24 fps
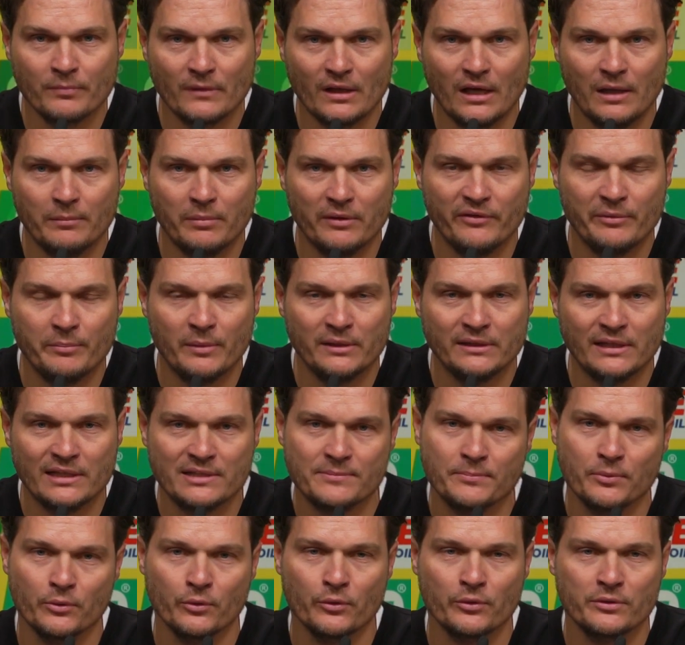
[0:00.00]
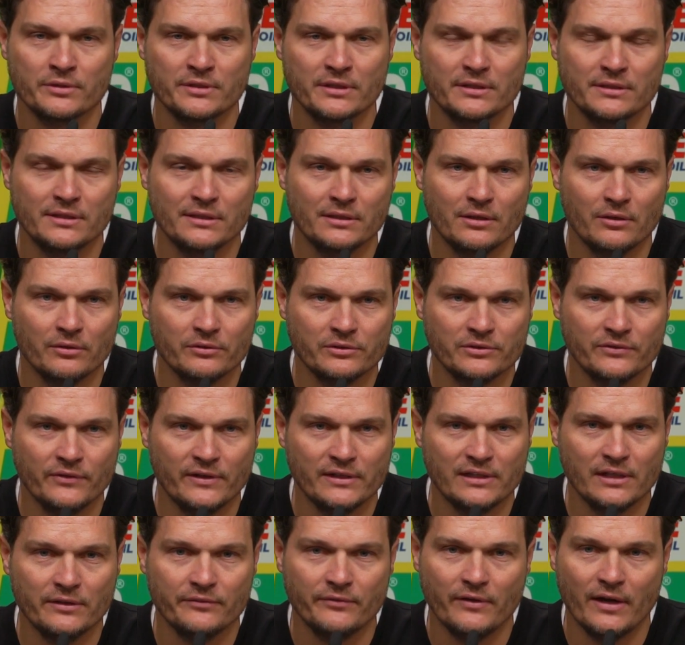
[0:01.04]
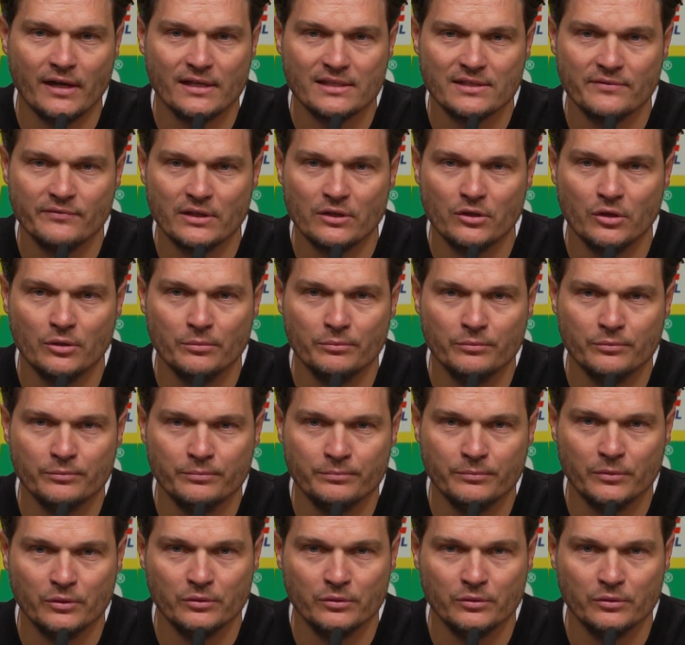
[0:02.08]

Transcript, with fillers: Aber wenn man jetzt berücksichtigt, aus welcher Phase wir kommen,